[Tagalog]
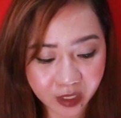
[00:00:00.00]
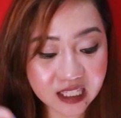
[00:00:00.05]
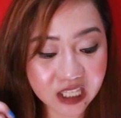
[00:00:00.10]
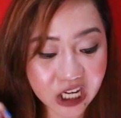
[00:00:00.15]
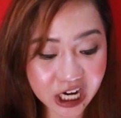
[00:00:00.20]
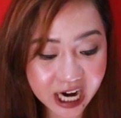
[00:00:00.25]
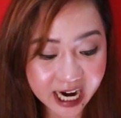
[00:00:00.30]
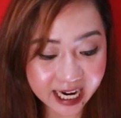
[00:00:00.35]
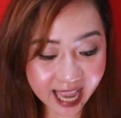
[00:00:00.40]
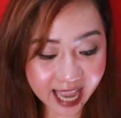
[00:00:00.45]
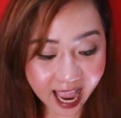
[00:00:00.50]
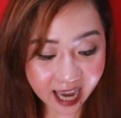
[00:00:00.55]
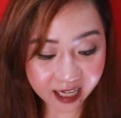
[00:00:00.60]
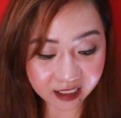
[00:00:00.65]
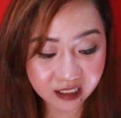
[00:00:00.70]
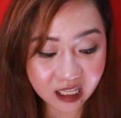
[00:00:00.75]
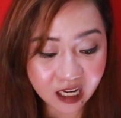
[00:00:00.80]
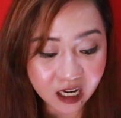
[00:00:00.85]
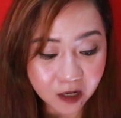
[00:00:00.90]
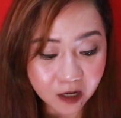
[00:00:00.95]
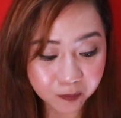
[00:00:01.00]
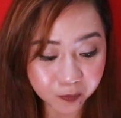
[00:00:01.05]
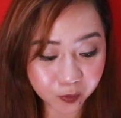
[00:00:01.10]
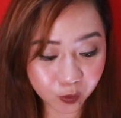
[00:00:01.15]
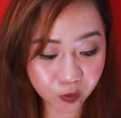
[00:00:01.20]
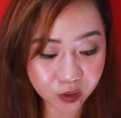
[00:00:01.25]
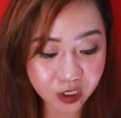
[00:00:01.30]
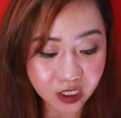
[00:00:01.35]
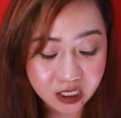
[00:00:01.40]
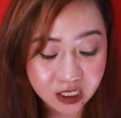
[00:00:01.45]
direct-acting
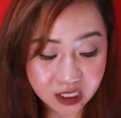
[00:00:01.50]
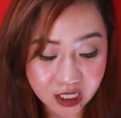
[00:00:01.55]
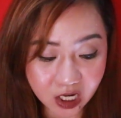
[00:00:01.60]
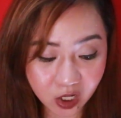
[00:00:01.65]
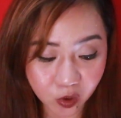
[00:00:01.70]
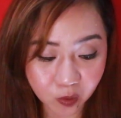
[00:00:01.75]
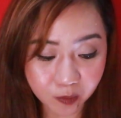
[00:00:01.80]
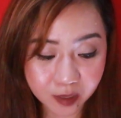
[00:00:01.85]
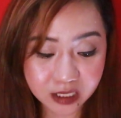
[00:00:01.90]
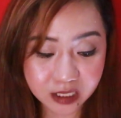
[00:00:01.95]
approach serum